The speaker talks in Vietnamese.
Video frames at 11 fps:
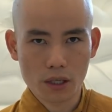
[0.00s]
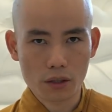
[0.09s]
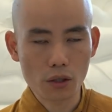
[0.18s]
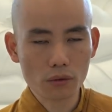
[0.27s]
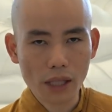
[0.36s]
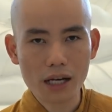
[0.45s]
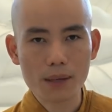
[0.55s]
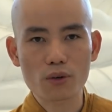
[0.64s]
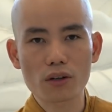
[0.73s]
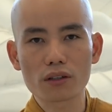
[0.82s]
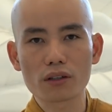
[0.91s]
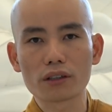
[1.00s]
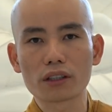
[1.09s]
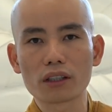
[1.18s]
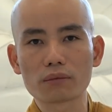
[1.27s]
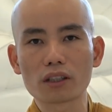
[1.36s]
Nếu ta là một con người
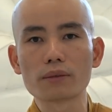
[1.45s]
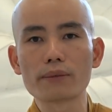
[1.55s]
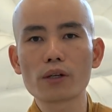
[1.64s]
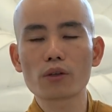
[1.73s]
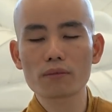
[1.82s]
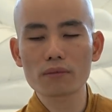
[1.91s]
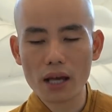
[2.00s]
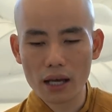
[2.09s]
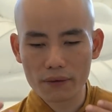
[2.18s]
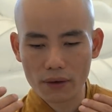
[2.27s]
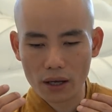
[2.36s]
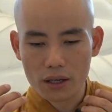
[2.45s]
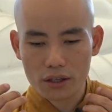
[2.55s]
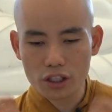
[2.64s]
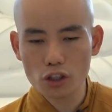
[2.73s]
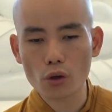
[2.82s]
thì lòng từ bi của chúng ta và
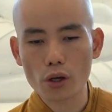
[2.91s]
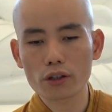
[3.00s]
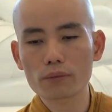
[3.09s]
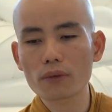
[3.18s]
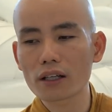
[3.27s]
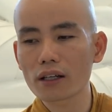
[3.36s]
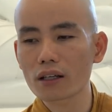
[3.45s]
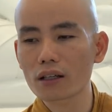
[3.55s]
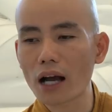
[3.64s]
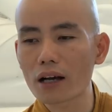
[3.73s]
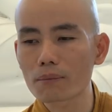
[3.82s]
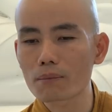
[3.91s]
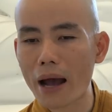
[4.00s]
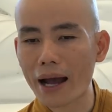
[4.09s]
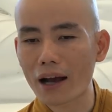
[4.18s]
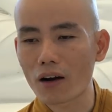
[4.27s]
trí tuệ của chúng ta nên cân
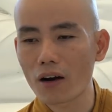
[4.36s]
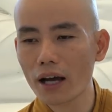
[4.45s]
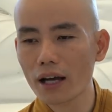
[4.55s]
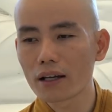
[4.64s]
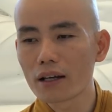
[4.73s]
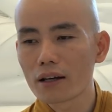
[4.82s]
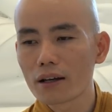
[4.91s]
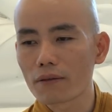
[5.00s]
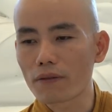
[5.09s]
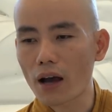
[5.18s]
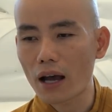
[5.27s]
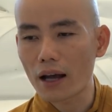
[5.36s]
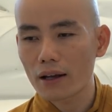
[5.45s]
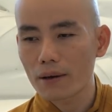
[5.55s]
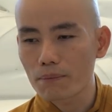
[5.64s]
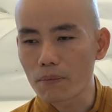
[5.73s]
bằng hóa và
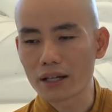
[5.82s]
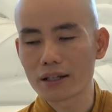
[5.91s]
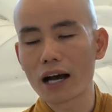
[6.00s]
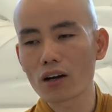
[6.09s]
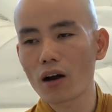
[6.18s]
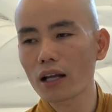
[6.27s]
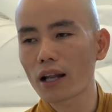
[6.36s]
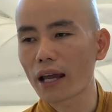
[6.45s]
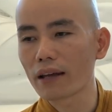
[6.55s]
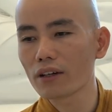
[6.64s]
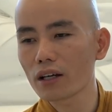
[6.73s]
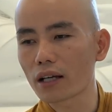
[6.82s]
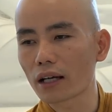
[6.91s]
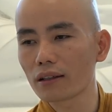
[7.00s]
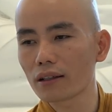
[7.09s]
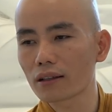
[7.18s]
bình đẳng hóa lại với cái
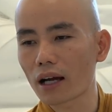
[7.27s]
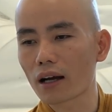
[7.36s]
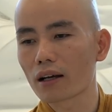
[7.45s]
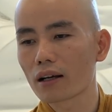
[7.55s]
nhận thức rằng